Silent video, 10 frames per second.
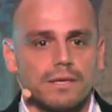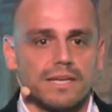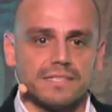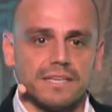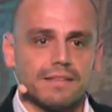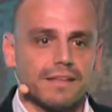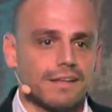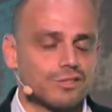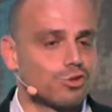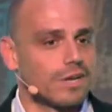
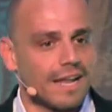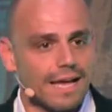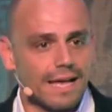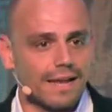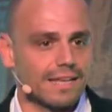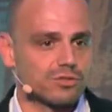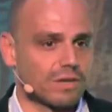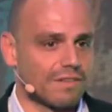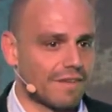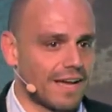Existe, le sonará, la
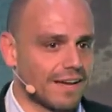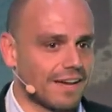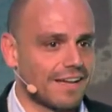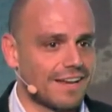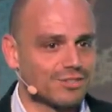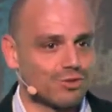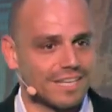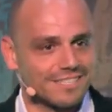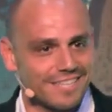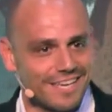zona franca, la
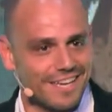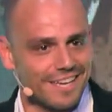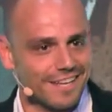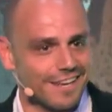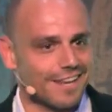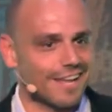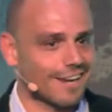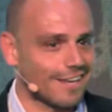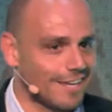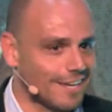zona SEC, la
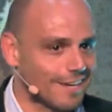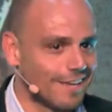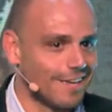RIC,